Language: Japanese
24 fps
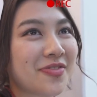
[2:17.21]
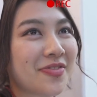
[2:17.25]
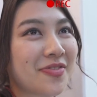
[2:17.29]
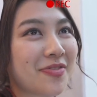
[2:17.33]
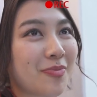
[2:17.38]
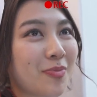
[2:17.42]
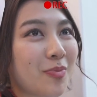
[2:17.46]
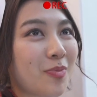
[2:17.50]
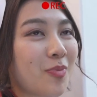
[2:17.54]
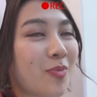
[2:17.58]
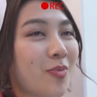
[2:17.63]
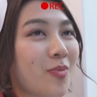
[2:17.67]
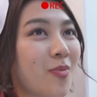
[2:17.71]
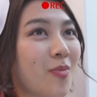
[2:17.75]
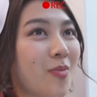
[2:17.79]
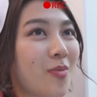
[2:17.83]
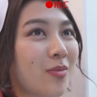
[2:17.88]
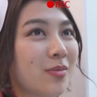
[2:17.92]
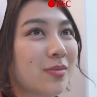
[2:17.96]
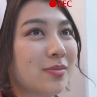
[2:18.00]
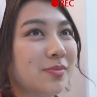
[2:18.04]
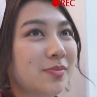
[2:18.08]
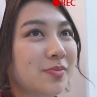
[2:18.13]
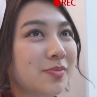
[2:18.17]
印象的
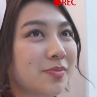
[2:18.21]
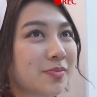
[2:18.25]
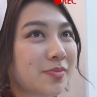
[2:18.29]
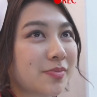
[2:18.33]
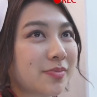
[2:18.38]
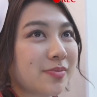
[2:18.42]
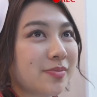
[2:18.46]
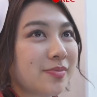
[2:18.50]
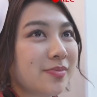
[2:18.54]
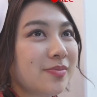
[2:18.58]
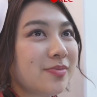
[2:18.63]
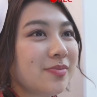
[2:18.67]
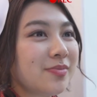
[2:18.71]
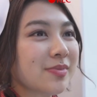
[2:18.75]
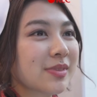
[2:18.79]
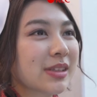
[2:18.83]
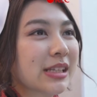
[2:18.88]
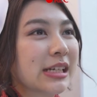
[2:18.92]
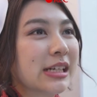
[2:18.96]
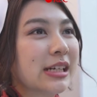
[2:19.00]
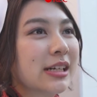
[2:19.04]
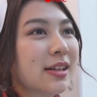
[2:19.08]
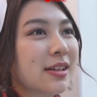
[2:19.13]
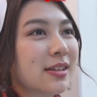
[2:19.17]
なのは何ですか
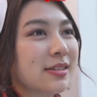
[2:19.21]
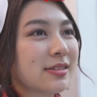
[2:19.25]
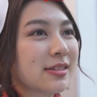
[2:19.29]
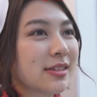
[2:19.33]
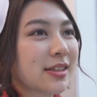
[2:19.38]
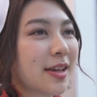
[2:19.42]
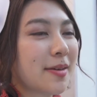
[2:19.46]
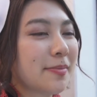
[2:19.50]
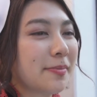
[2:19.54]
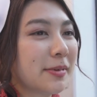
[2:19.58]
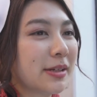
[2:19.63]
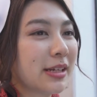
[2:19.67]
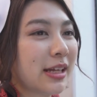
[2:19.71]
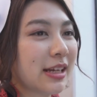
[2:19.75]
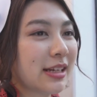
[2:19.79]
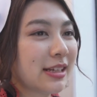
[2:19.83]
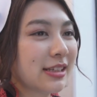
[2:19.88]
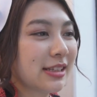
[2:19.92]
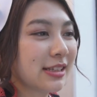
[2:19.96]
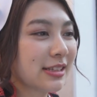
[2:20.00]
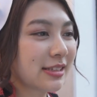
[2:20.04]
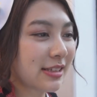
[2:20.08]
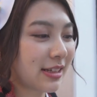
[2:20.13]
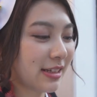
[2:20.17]
やっぱりあ
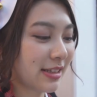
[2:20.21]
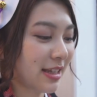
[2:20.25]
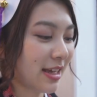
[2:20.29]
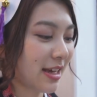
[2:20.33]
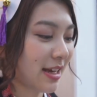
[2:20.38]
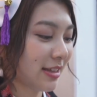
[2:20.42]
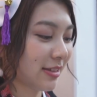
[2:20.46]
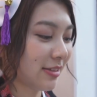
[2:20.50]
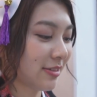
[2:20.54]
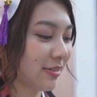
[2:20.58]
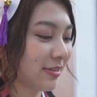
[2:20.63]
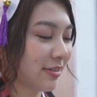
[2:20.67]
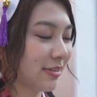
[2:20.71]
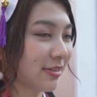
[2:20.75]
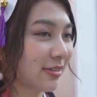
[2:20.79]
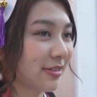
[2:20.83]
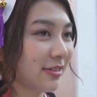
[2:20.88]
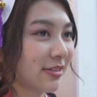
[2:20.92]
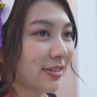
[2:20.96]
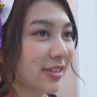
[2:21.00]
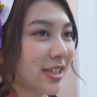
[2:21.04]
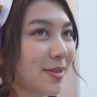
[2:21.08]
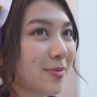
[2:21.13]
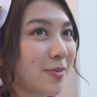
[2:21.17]
れですかねあの
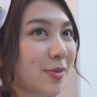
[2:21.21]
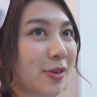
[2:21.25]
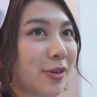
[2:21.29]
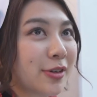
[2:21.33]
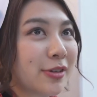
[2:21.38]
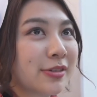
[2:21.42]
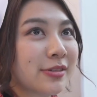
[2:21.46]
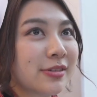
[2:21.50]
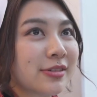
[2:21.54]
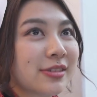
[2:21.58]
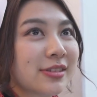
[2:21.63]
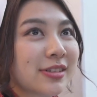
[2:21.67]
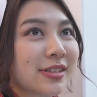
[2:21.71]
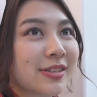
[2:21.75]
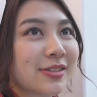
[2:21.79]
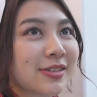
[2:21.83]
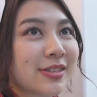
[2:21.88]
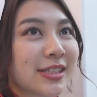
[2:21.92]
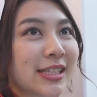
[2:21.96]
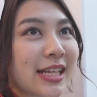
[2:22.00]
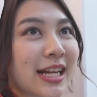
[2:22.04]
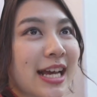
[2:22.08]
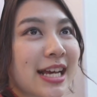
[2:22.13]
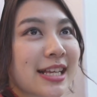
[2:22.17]
芋
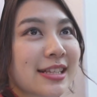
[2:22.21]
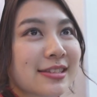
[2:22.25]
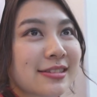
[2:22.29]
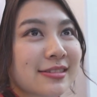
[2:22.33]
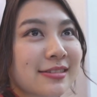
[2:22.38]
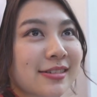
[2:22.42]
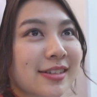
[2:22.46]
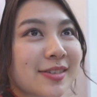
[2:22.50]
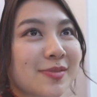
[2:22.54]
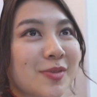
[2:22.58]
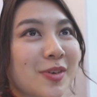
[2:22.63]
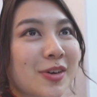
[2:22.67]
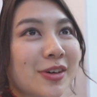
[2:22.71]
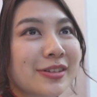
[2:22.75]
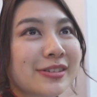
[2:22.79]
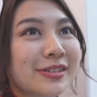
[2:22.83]
スライスの芋